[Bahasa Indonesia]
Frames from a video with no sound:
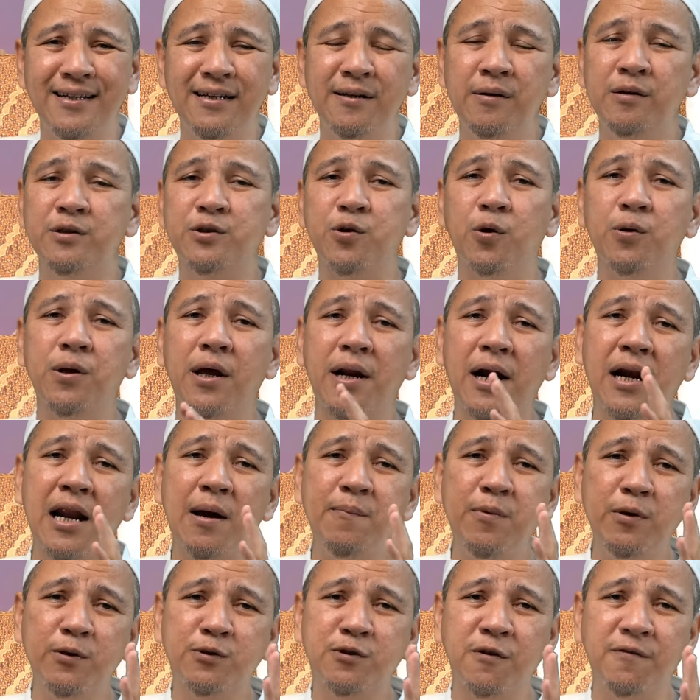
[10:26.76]
Saudara
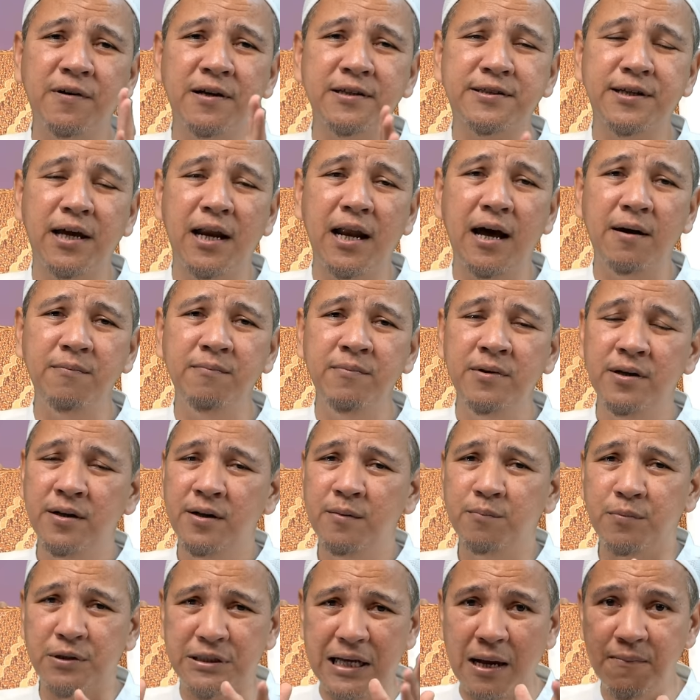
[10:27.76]
Nabi Yusuf alaihissalam
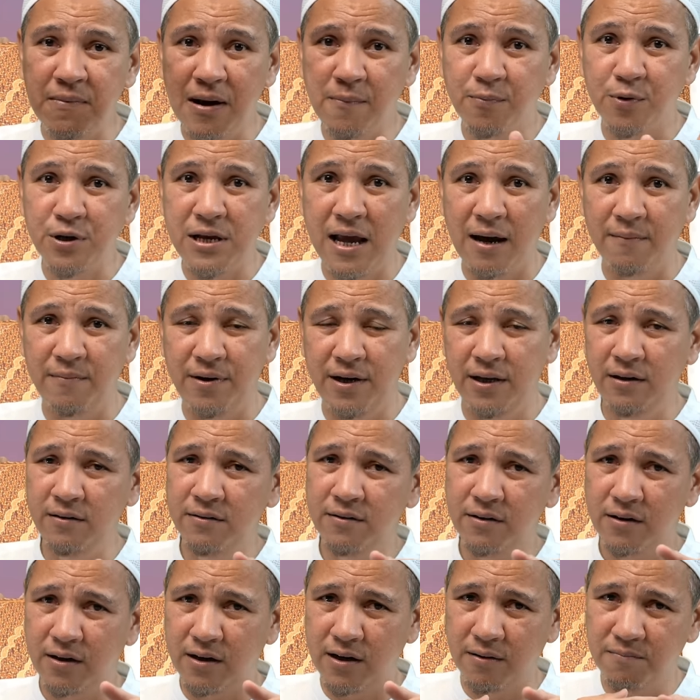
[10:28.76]
bersama Bunyamin
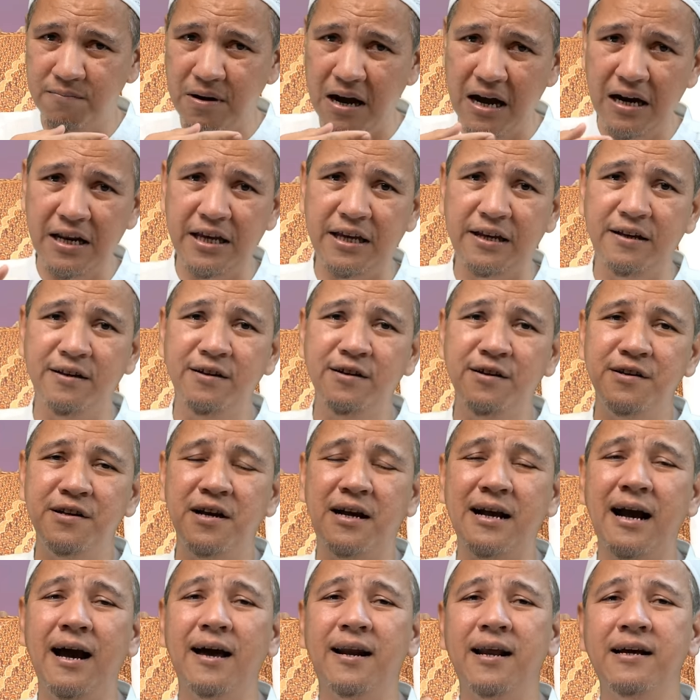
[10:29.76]
kembali ya,
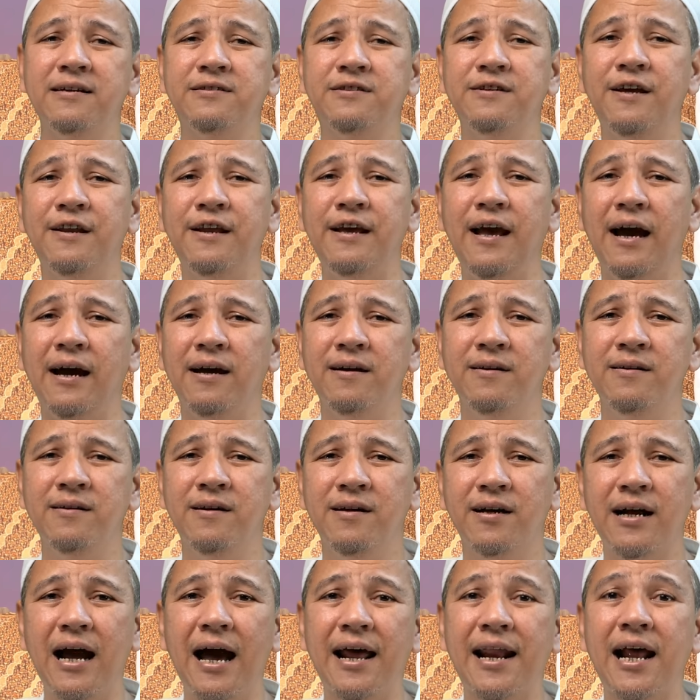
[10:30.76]
ke arah Syria,
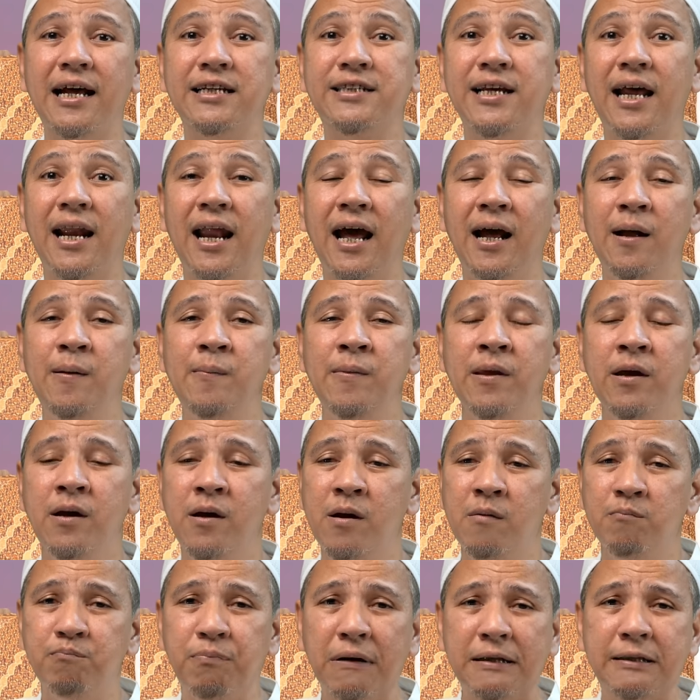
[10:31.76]
ke arah sana.
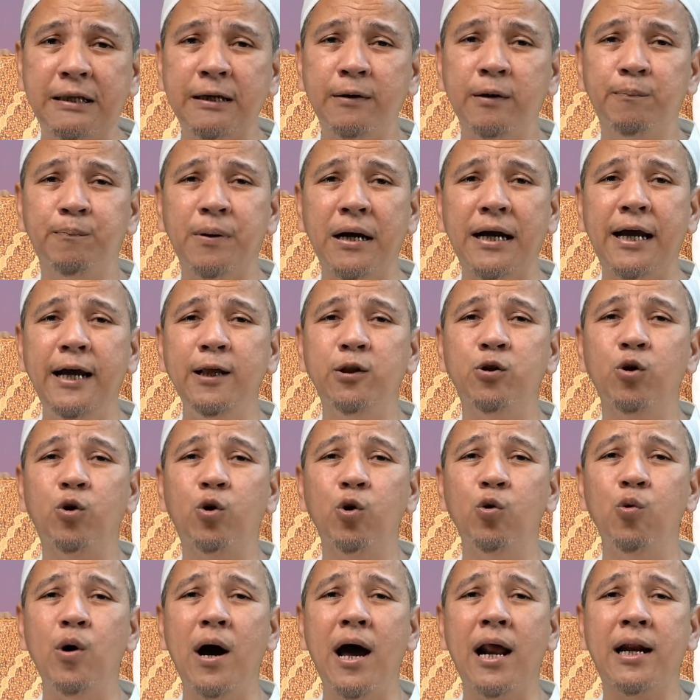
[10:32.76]
Begitu
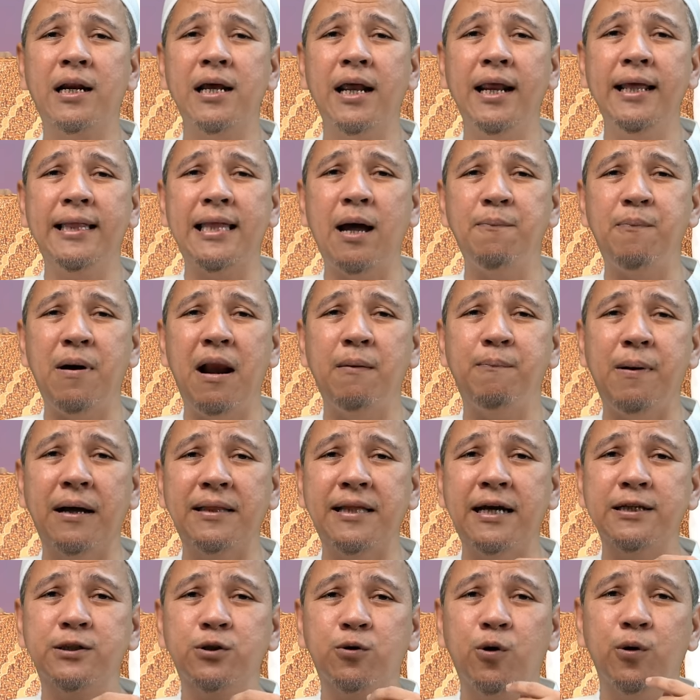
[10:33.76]
keluar dari tapal
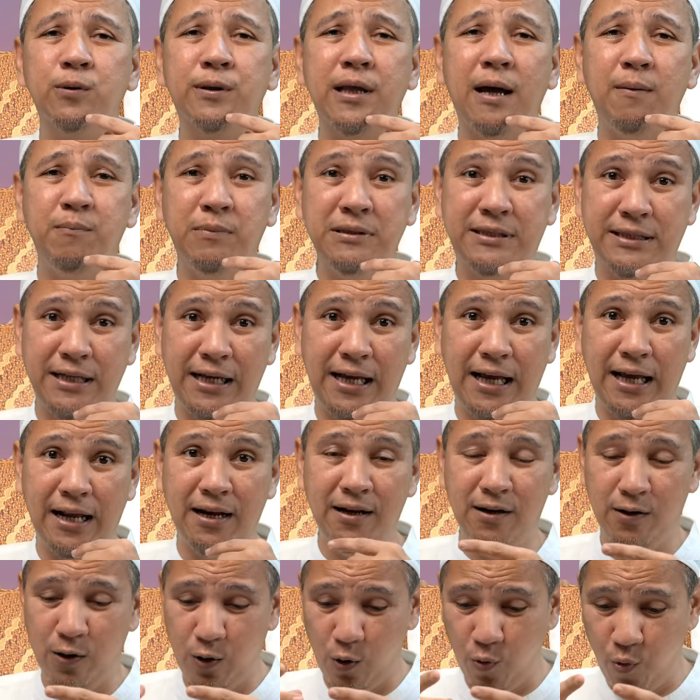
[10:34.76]
batas kota
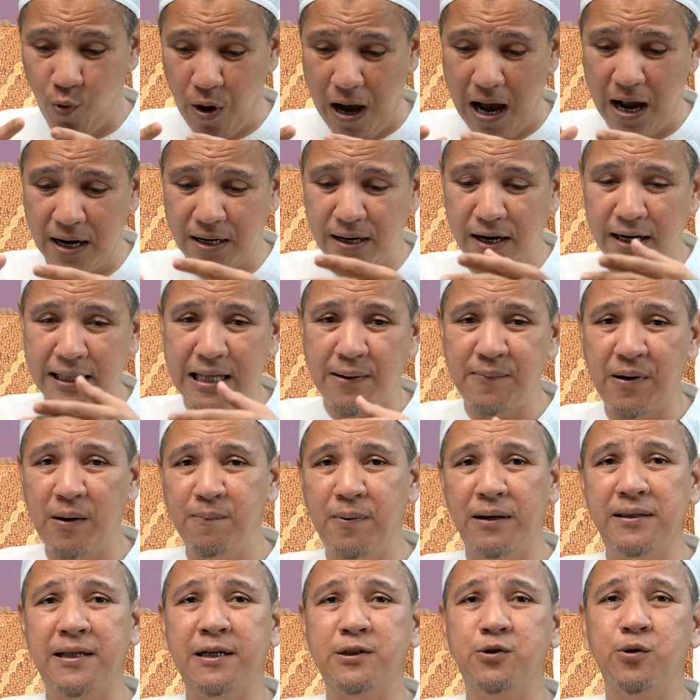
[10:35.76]
Mesir, keluar dari tapal
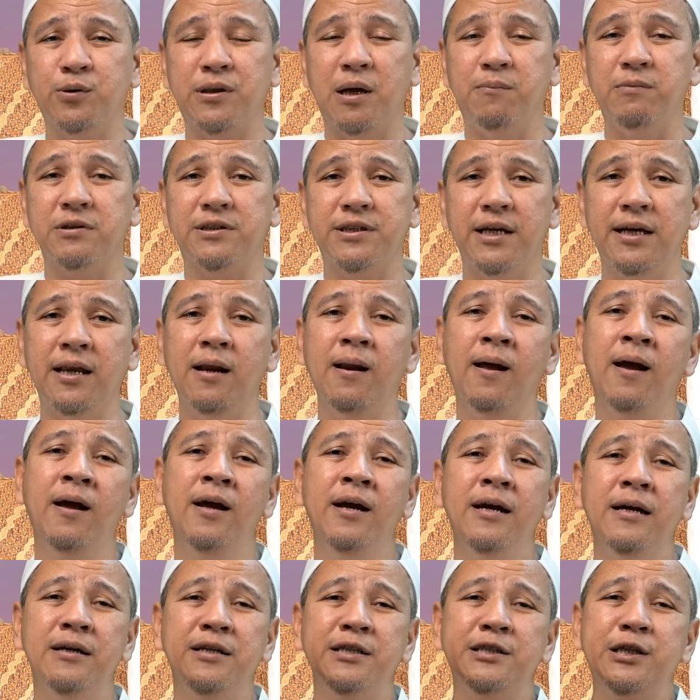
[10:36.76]
batas kota Mesir,
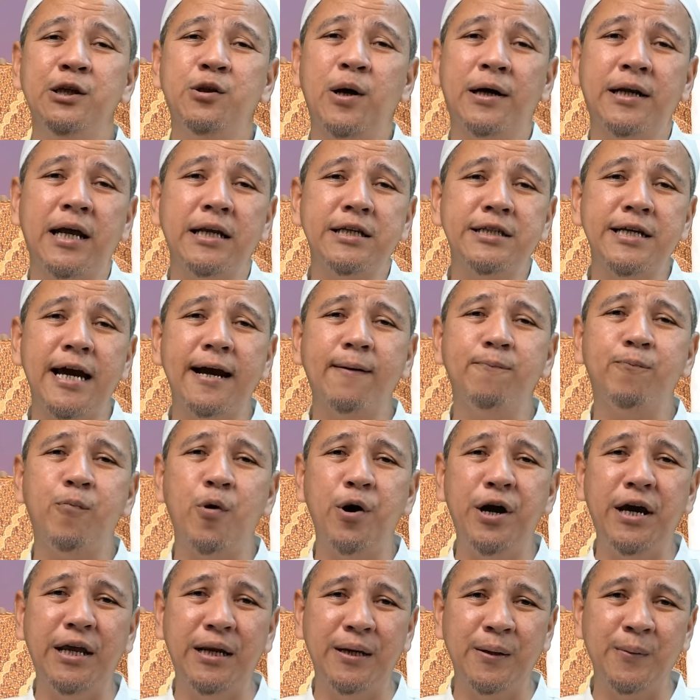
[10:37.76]
di situ ada
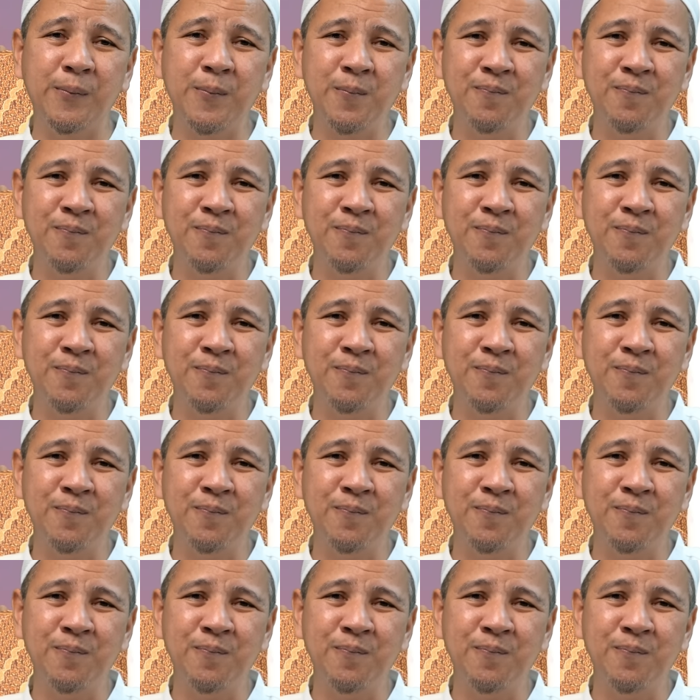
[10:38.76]
checkpoint,